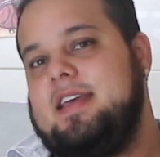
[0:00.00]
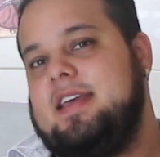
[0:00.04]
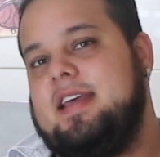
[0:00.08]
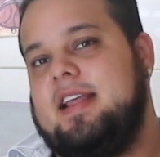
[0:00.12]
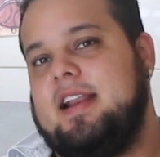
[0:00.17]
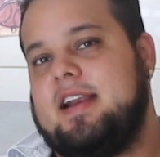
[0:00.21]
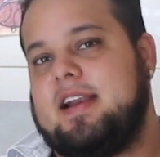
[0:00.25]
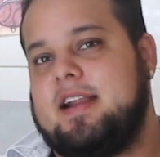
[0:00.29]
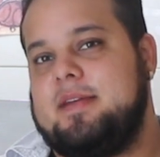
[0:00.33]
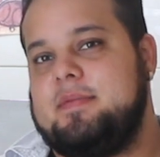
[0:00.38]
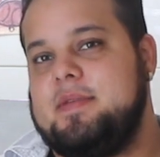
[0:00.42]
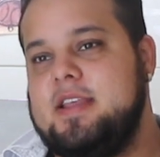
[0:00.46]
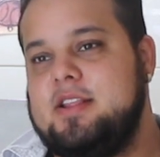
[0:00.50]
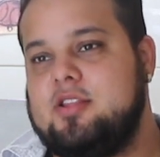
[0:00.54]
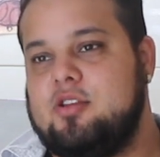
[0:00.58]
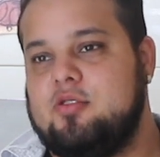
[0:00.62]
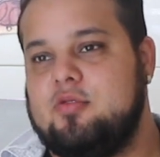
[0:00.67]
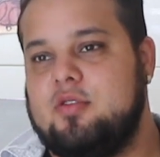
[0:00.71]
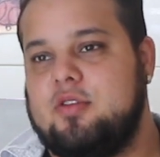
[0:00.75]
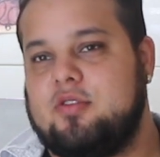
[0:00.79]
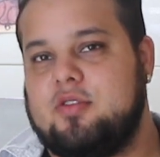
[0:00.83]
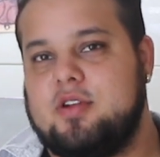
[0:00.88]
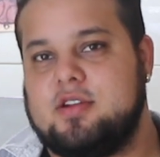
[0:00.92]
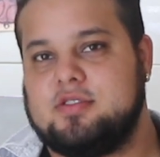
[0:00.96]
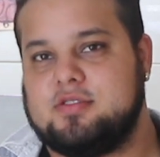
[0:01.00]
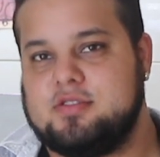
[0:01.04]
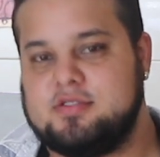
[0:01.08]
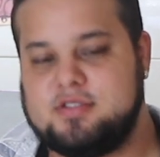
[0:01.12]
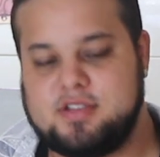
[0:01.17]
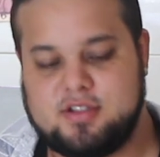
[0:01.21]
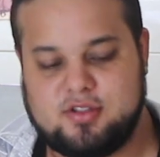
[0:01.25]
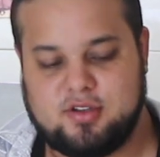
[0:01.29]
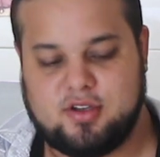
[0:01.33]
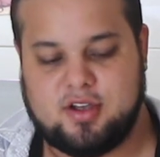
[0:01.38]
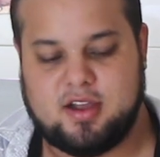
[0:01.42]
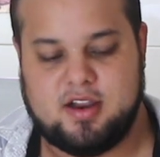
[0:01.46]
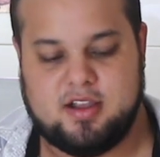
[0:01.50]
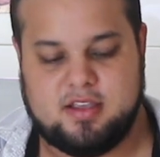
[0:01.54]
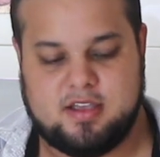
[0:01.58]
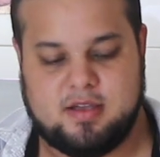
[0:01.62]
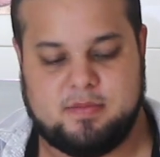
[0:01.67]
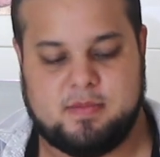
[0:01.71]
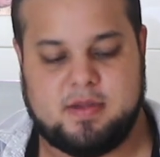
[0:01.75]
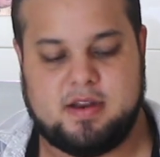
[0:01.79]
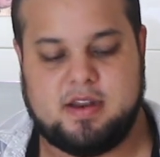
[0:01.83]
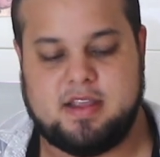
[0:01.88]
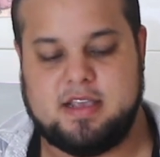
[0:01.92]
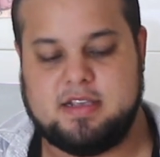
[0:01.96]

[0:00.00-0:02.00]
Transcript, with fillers: el rabito o el corazoncito que le llaman,